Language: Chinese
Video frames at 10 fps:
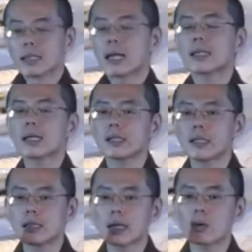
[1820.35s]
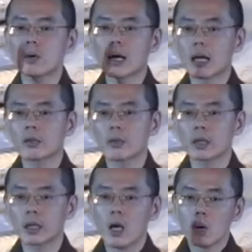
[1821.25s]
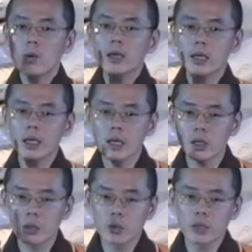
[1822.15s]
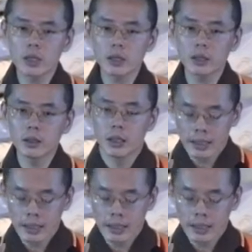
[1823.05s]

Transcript: 他在深山或兰若里，为了利益众生，